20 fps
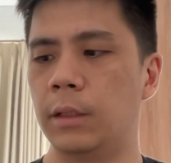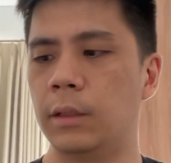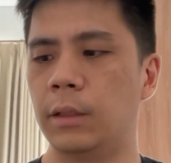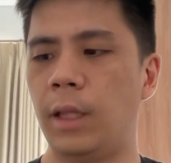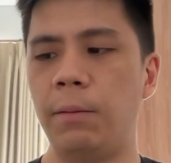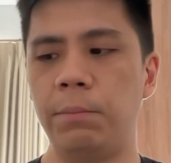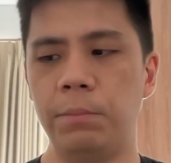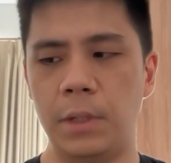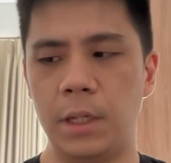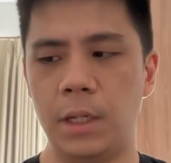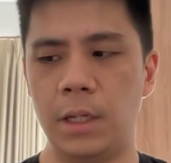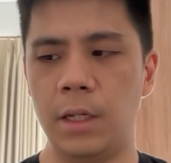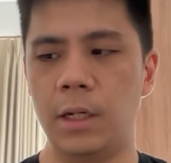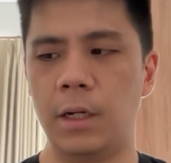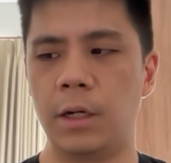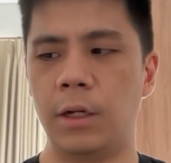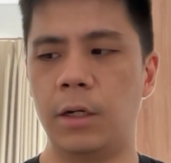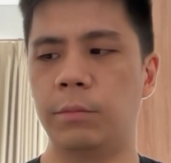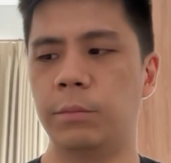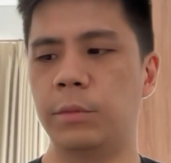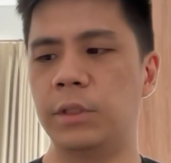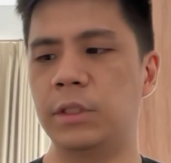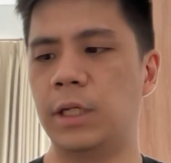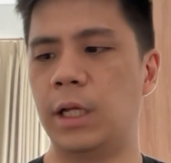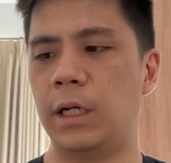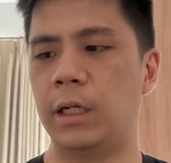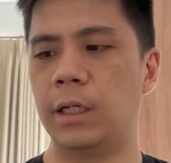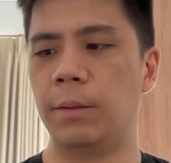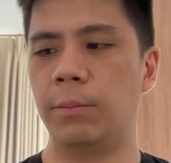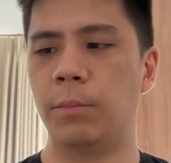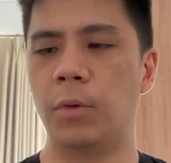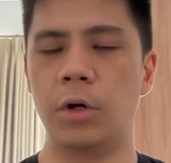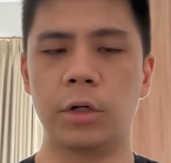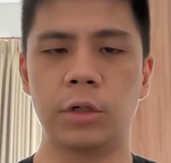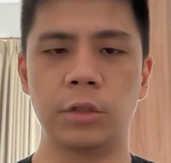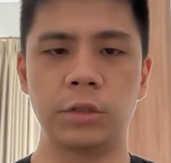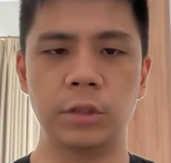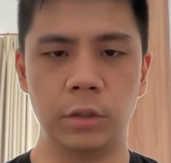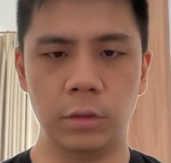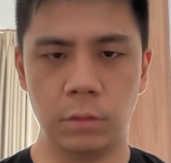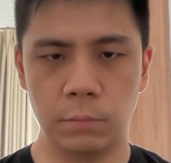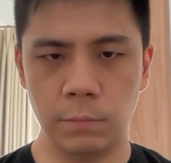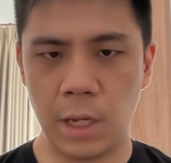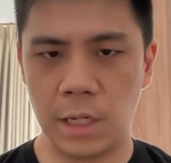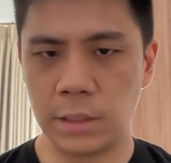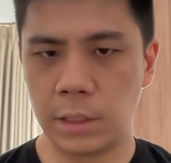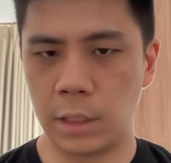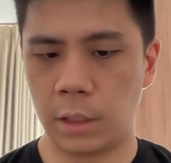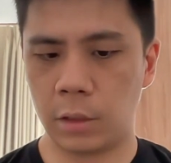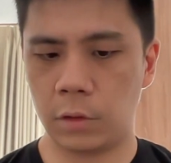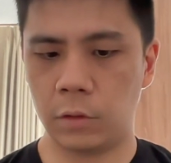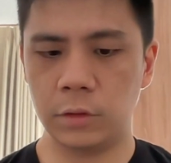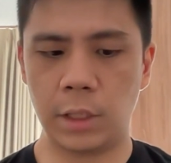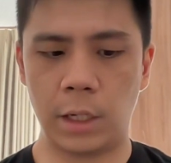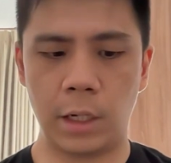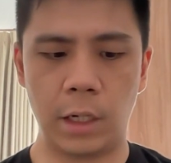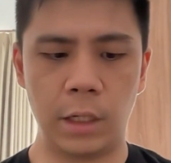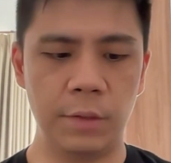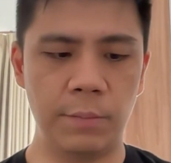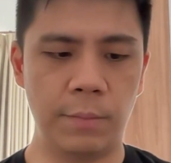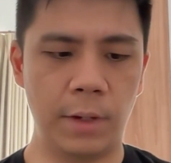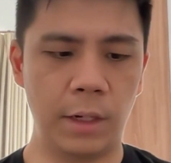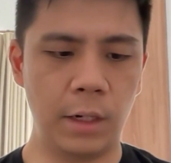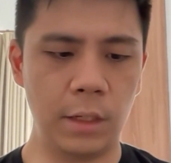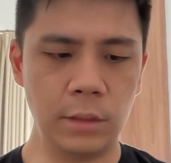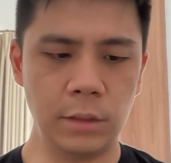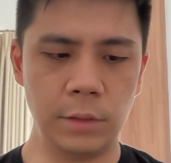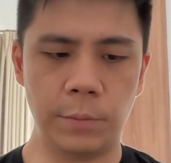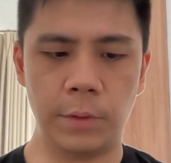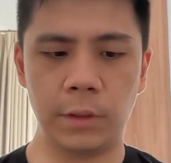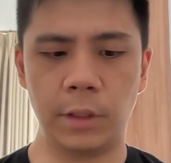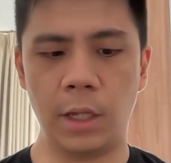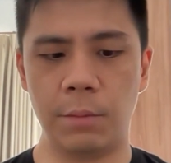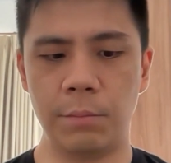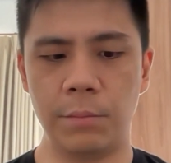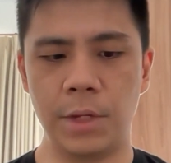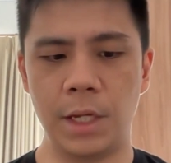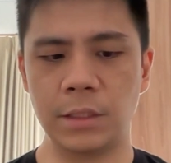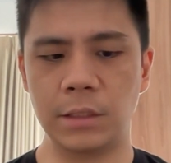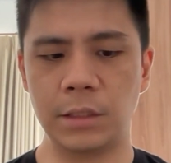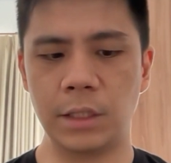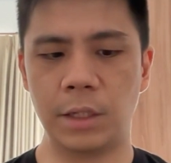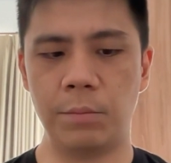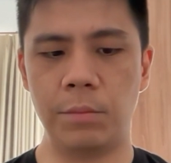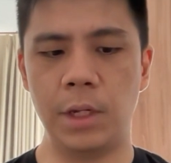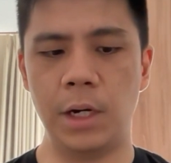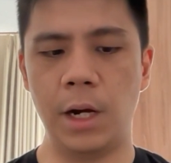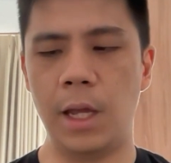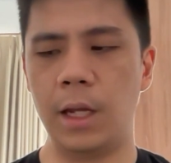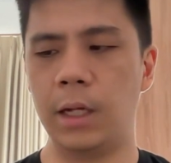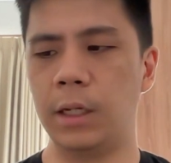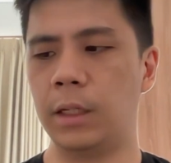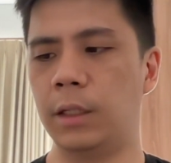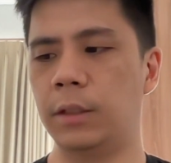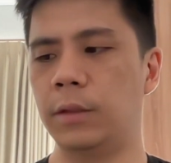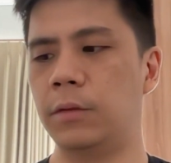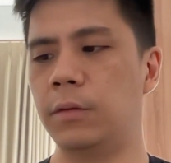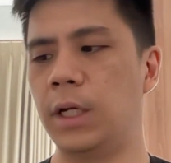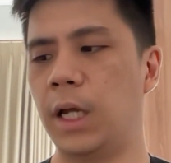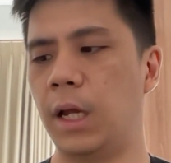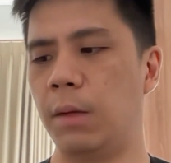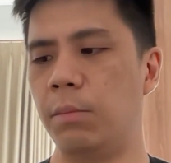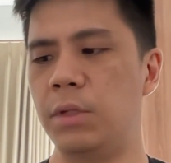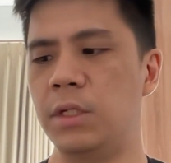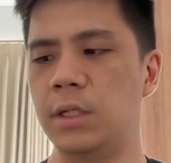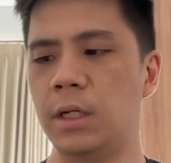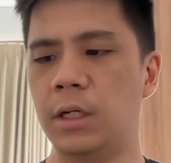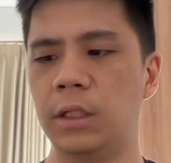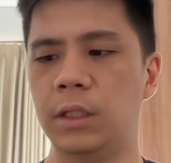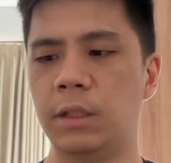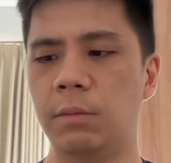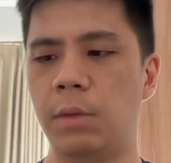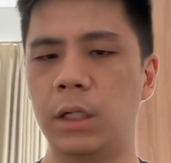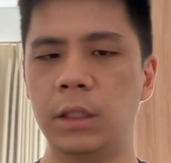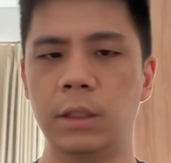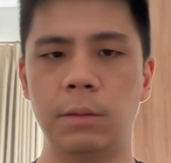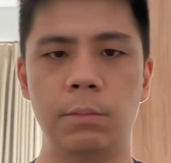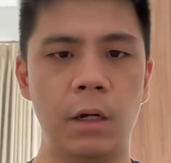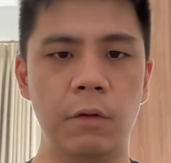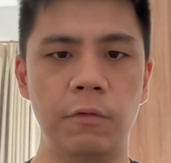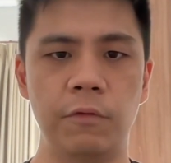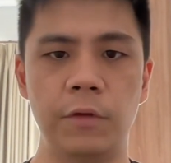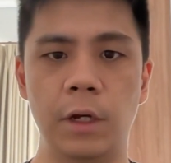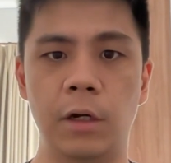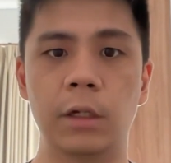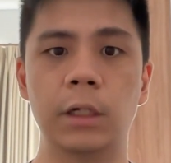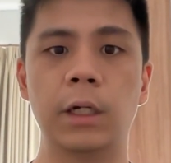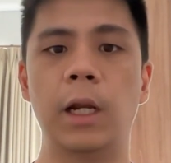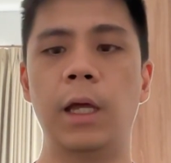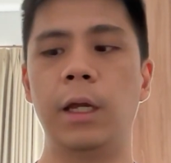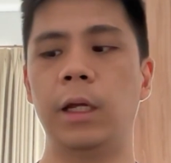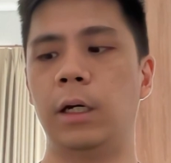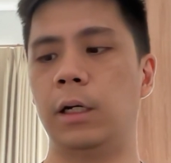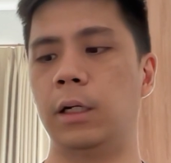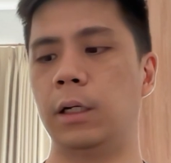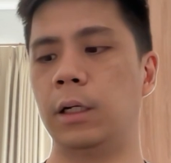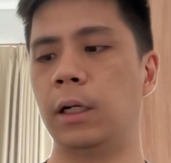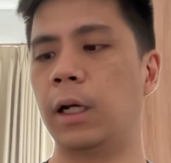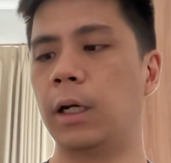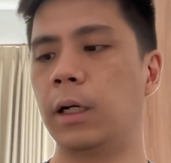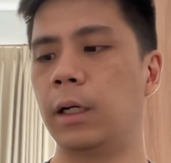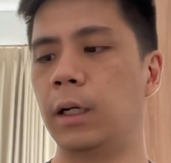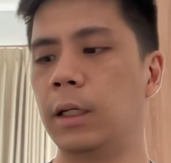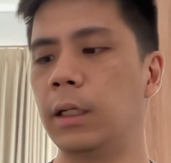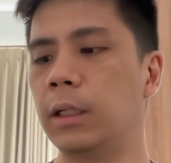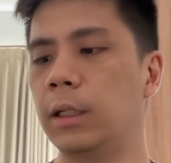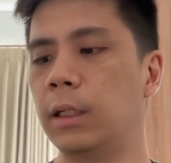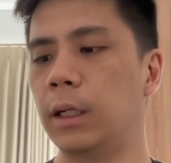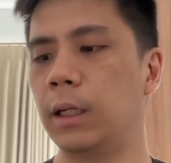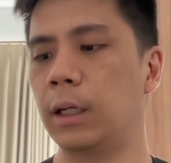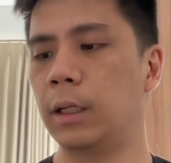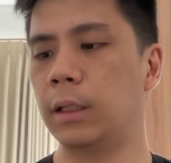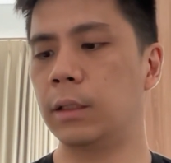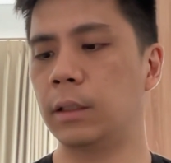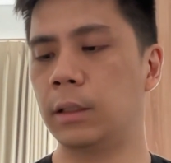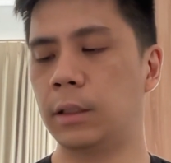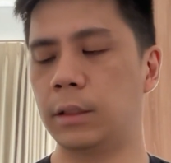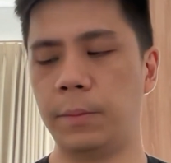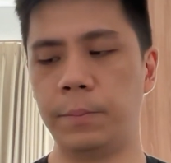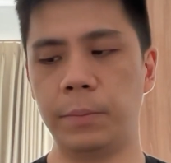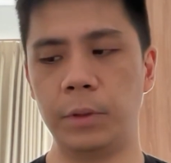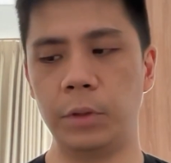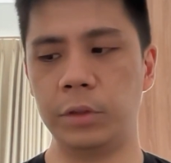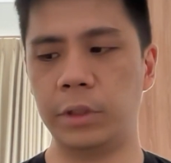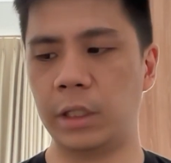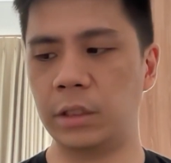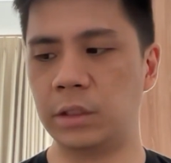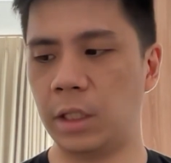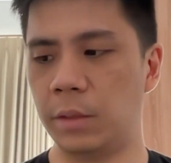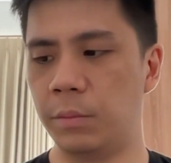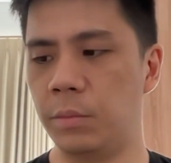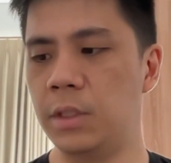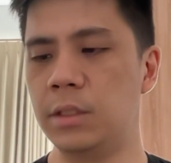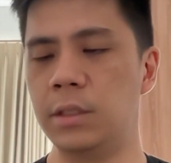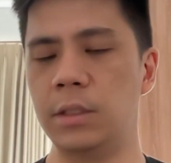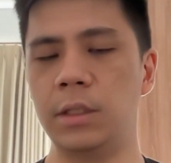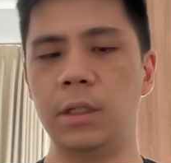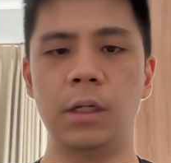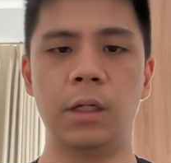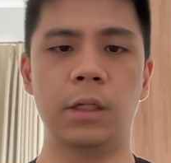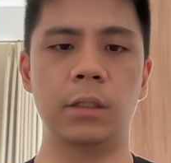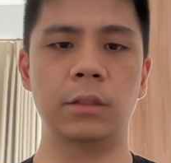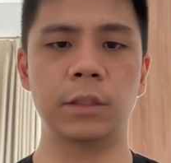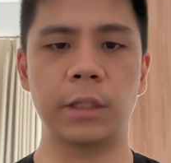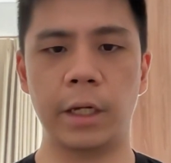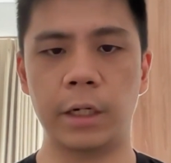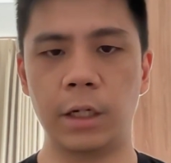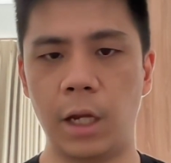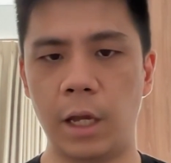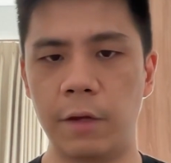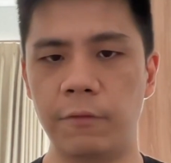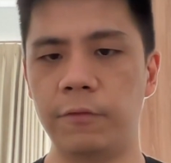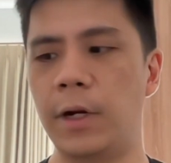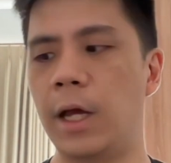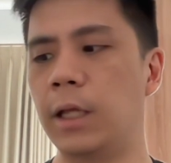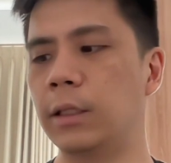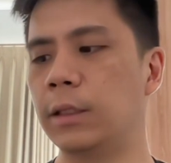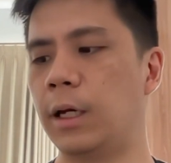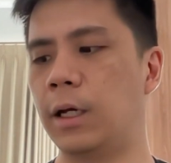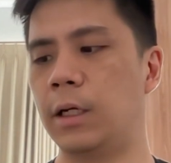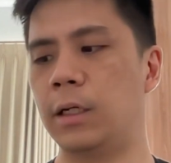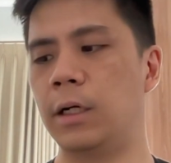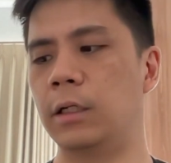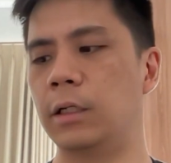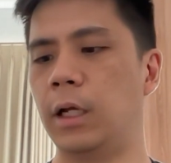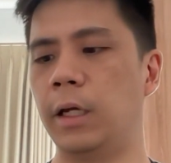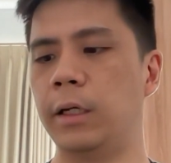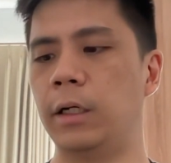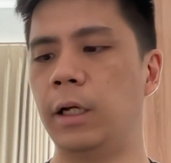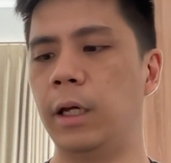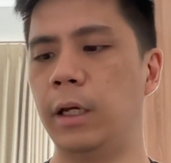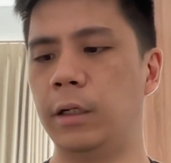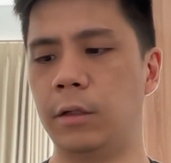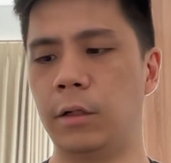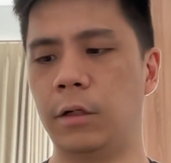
Tapi kalau misalnya boros itu biasanya kerusakan di mana seperti yang biasa saya bilang itu nggak bisa ditebak-tebak via online karena kita perlu tes emisi, scan live data, dan lain-lain.